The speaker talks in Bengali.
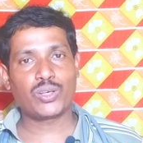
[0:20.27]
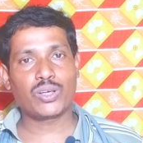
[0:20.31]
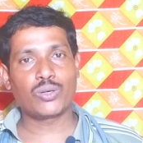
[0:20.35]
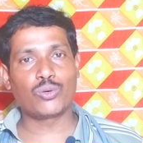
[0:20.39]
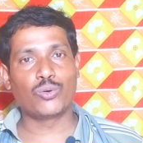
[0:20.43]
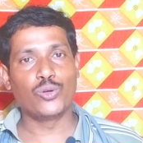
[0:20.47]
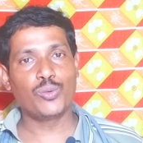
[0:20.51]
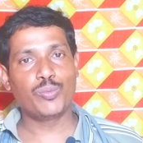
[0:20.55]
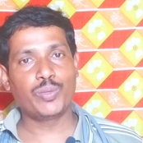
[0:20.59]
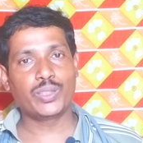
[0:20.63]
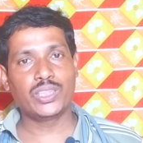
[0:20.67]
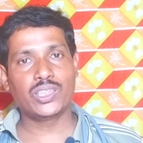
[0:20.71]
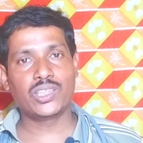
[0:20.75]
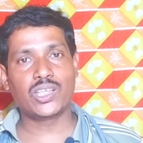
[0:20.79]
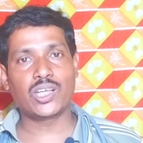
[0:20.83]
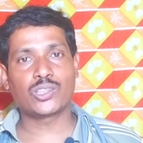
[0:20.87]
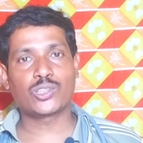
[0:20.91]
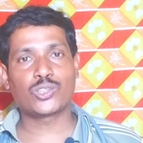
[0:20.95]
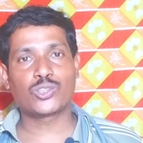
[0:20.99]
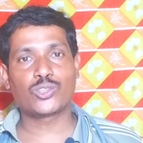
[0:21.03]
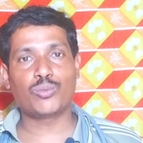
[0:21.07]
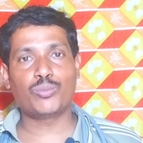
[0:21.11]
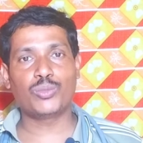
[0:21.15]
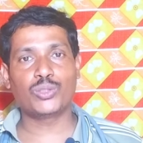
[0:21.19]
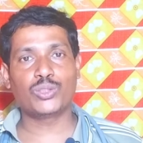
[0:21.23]
প্রকার হোমিওপ্যাথি
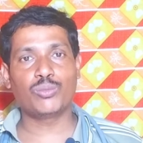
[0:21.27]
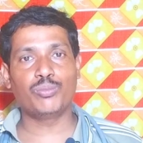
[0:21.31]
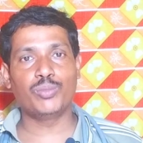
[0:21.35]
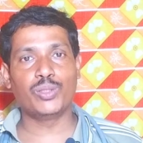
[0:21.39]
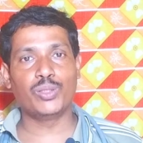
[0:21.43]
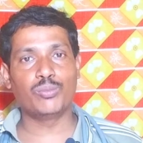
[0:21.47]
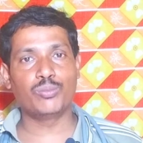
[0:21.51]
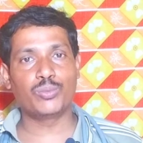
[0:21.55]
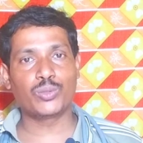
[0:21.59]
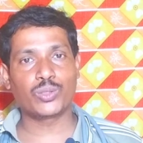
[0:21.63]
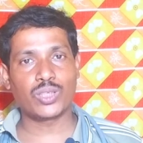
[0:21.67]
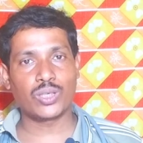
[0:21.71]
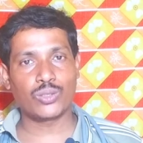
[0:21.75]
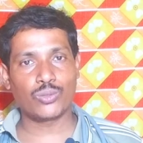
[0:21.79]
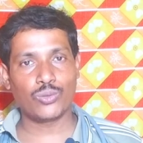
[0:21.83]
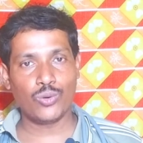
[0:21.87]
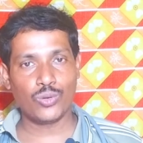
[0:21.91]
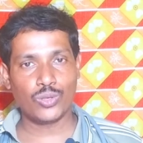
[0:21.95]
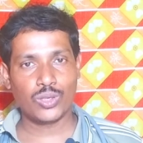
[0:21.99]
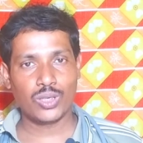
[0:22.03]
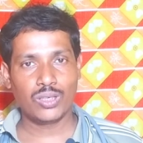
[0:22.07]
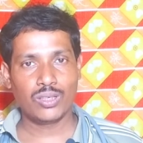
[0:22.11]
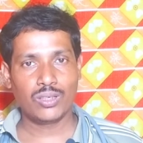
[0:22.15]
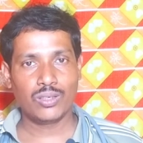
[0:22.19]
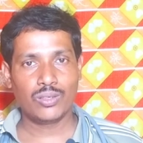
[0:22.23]
স্বাস্থ্যসম্মত বিভিন্ন প্রকার
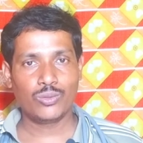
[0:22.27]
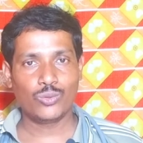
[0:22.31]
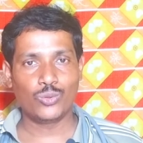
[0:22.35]
রোগ